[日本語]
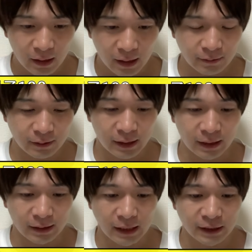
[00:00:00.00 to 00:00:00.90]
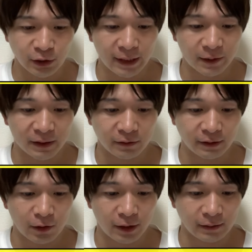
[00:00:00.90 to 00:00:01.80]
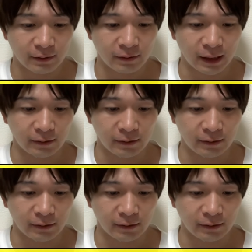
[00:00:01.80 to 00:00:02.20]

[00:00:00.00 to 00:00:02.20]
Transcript: はい、次、男子の1 0 0ル背泳ぎです。